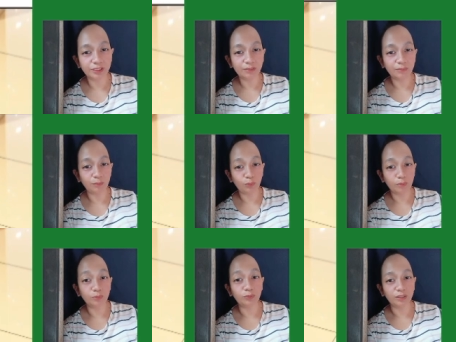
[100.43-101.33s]
dia
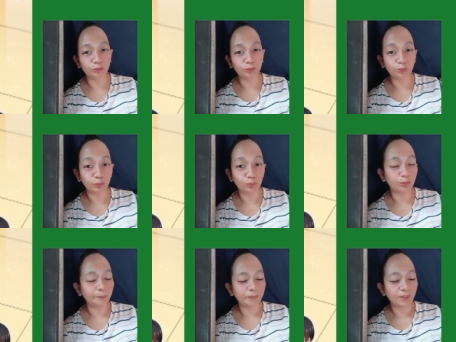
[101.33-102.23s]
mabuk-mabukan tuh
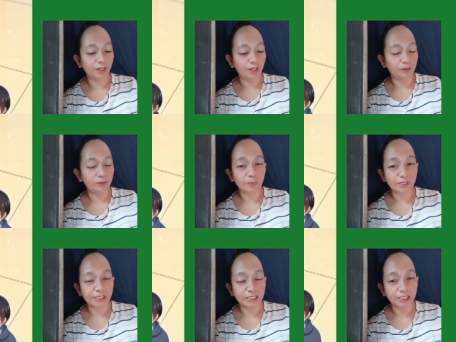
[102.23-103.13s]
terus
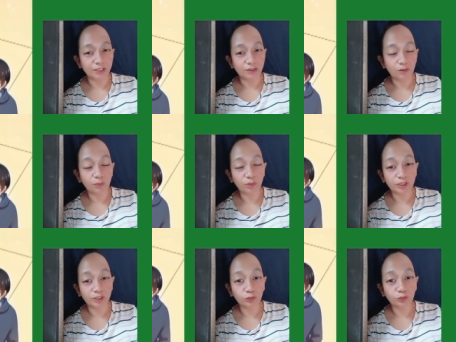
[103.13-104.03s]
pas lagi ngobrol
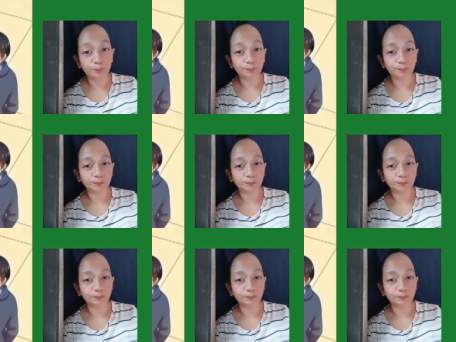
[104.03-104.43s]
itu